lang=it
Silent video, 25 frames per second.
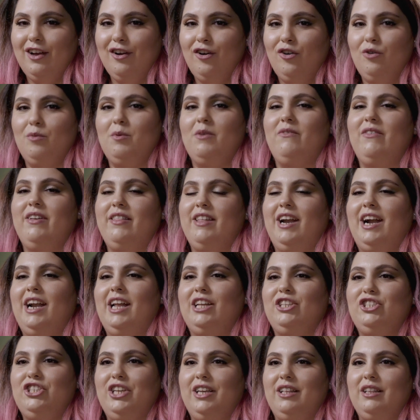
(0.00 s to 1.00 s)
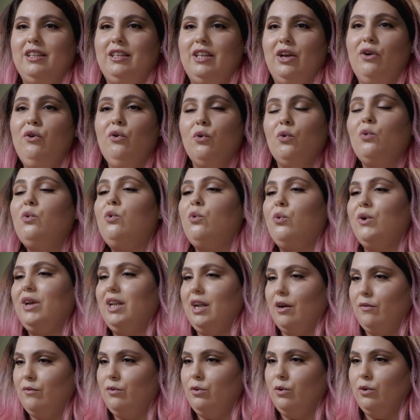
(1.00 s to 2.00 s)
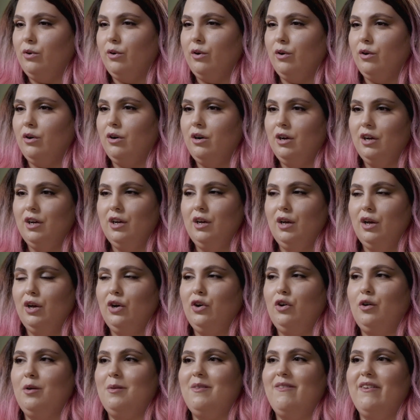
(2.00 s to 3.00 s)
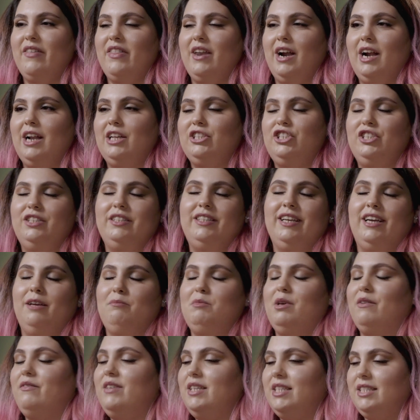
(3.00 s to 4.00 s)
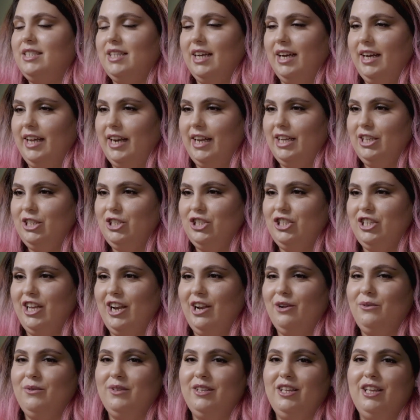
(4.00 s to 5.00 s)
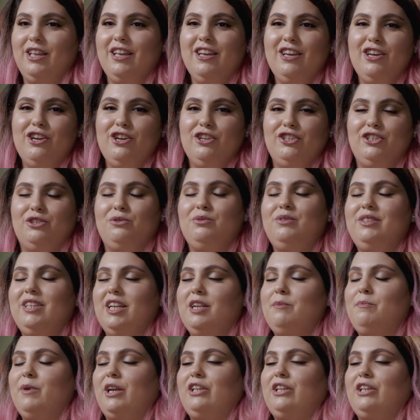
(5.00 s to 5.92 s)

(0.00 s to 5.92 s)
come mi vedrà la gente con cui lavoro, come mi vedrà la gente che mi ha vista crescere, quindi cioè, tutte le